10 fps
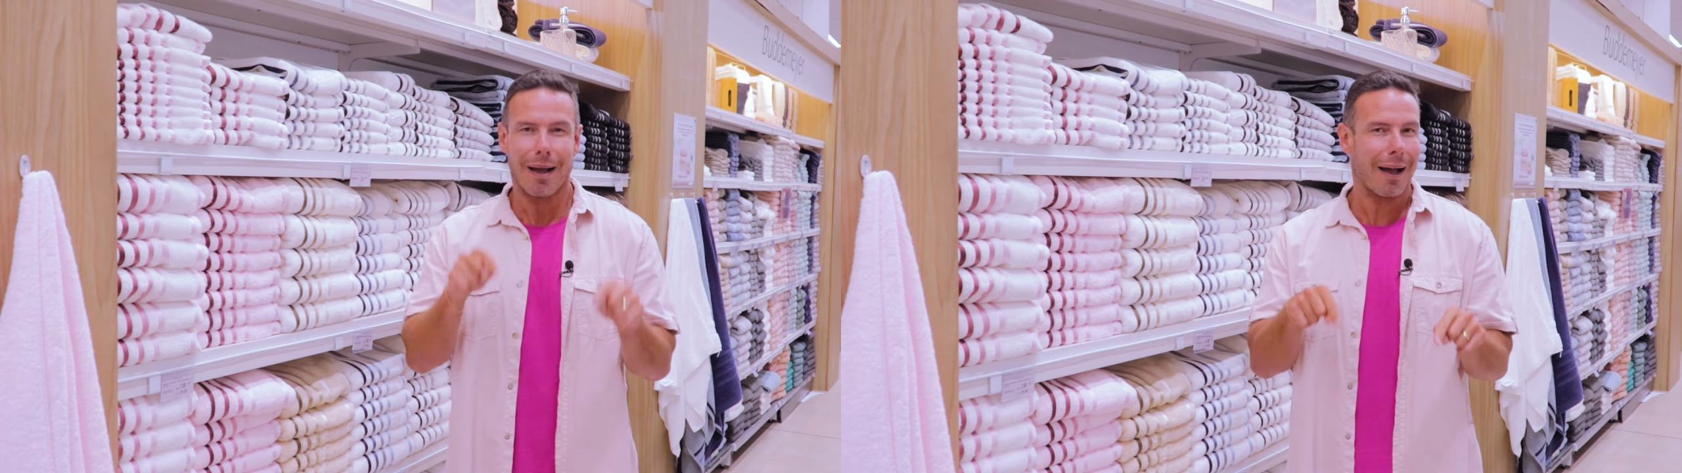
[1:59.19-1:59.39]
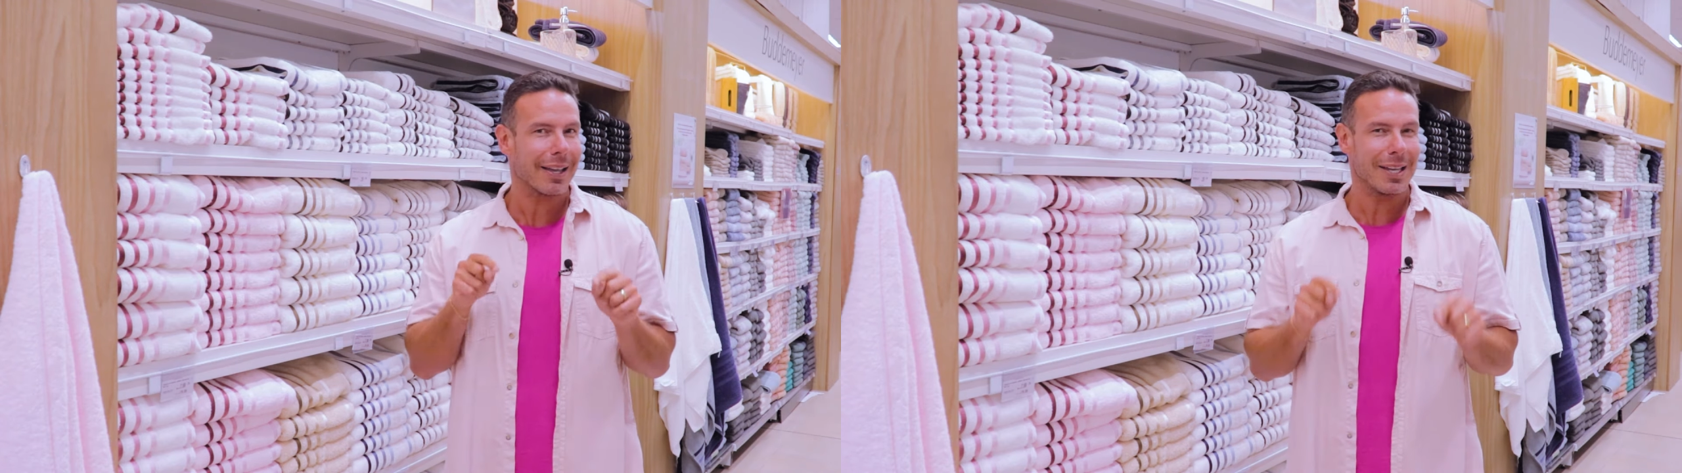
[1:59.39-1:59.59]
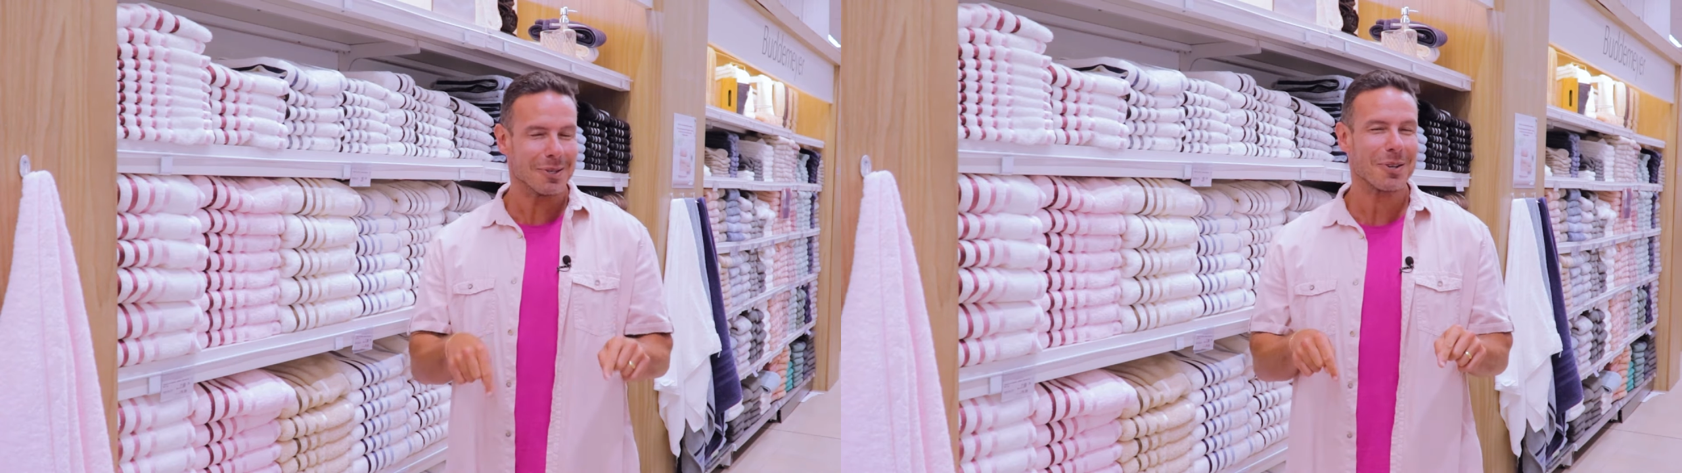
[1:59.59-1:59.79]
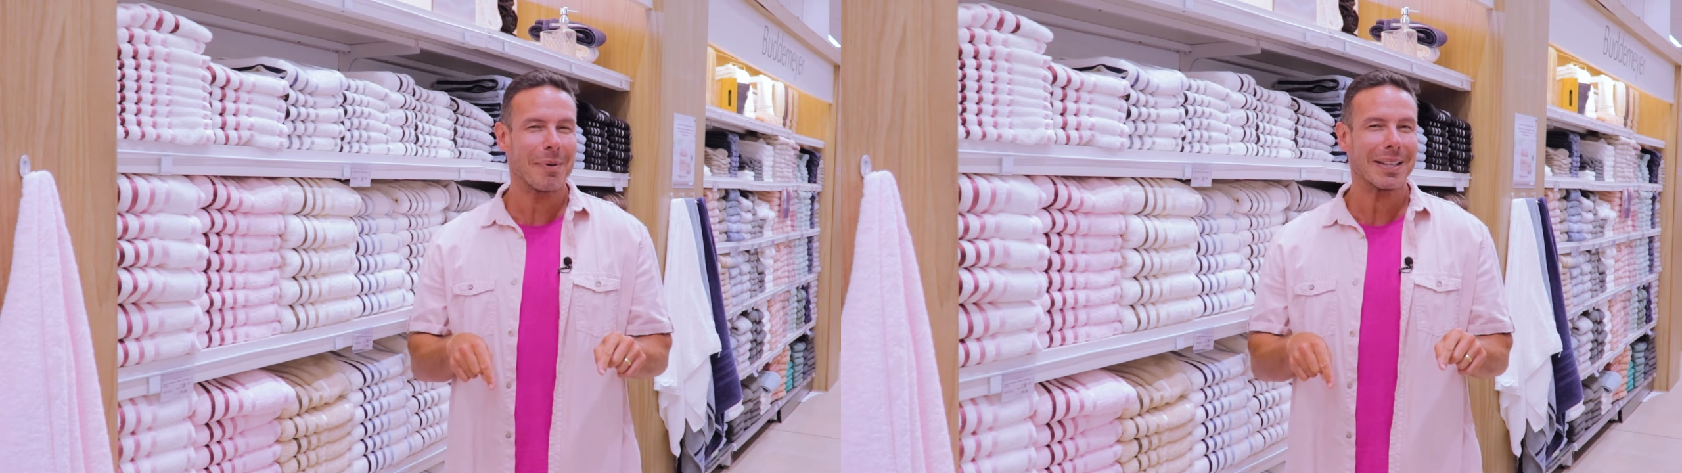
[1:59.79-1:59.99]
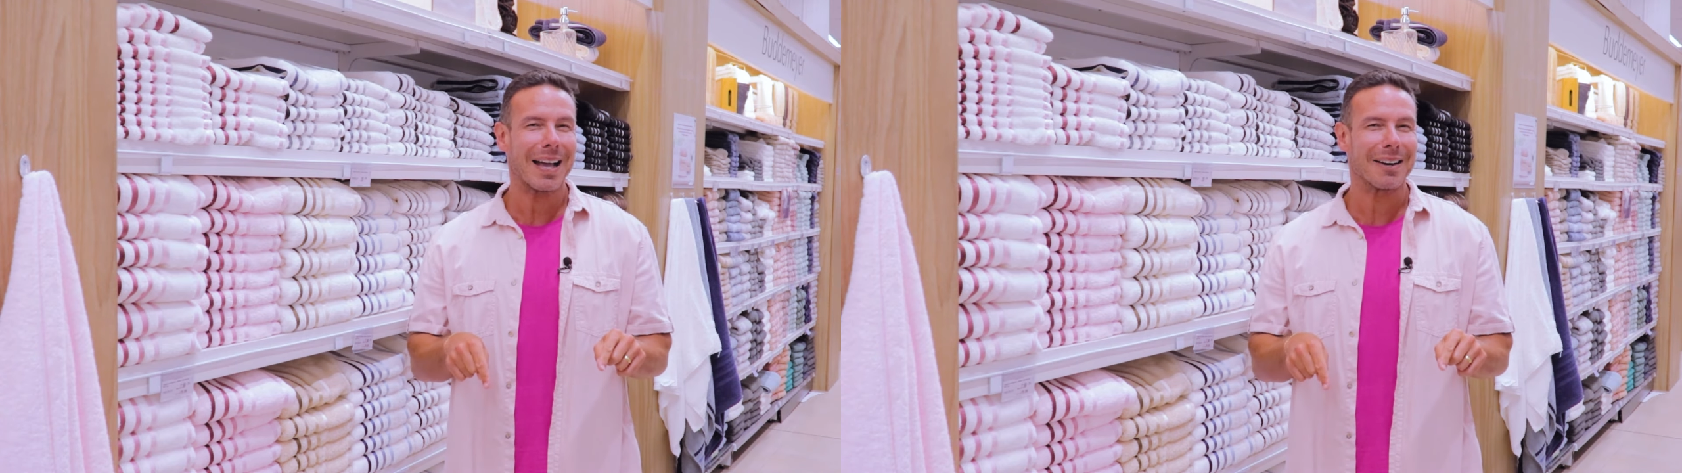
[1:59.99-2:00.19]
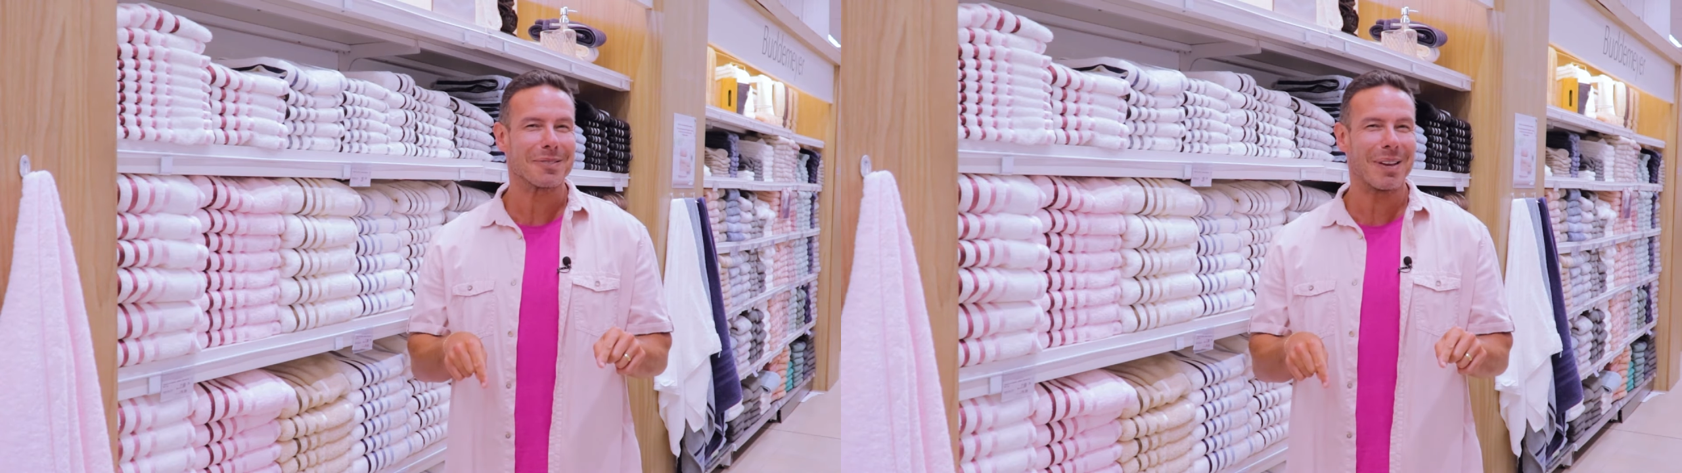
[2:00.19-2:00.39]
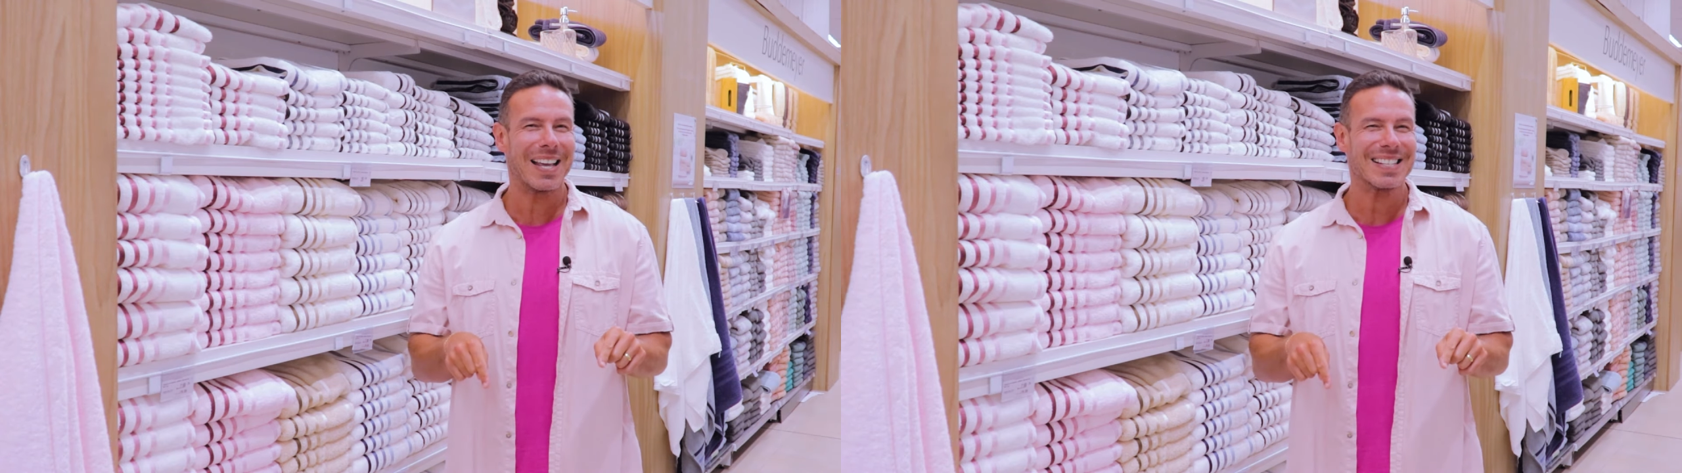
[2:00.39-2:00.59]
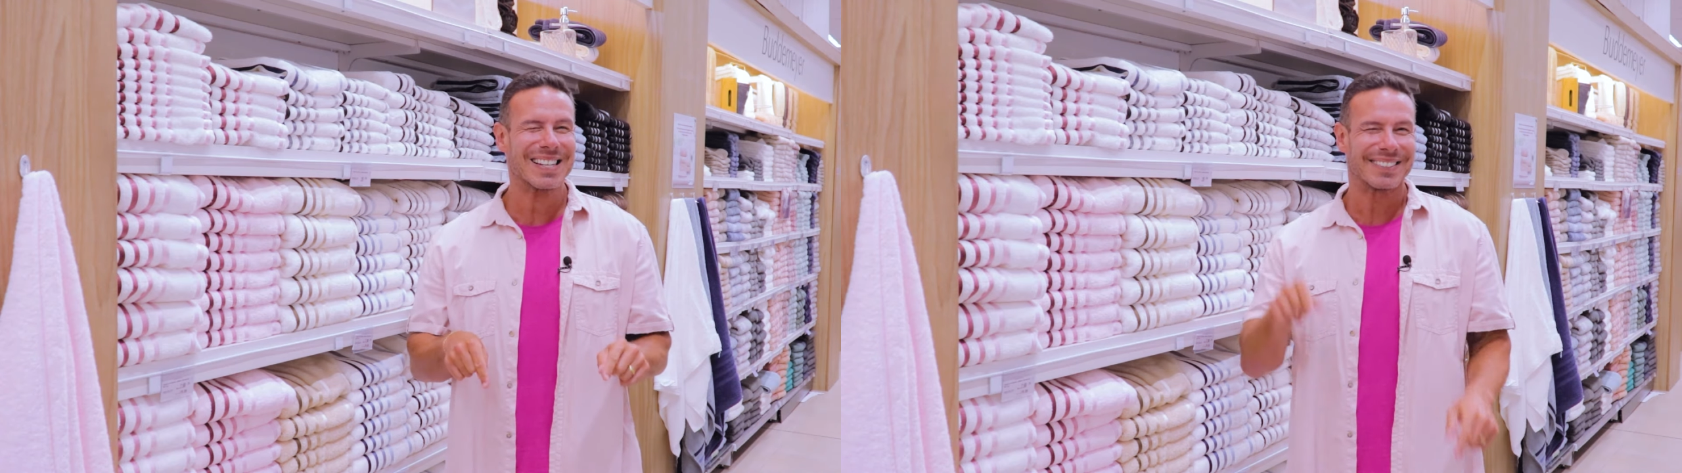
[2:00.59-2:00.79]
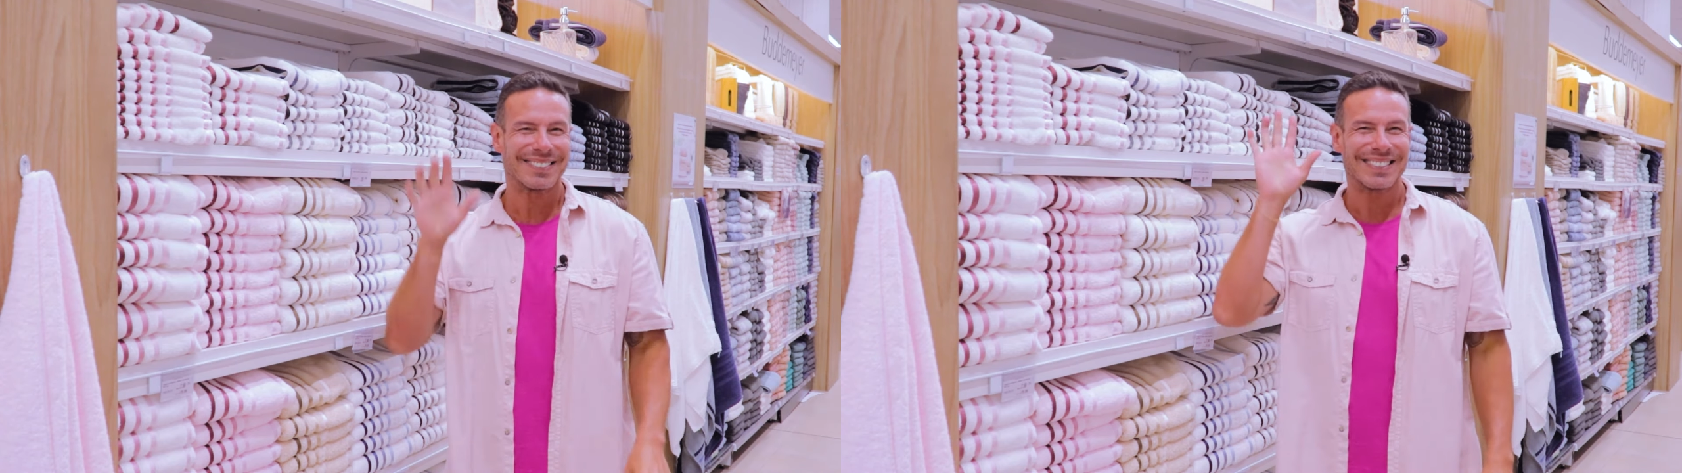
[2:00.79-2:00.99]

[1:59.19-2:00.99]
aqui nos comentários, beleza?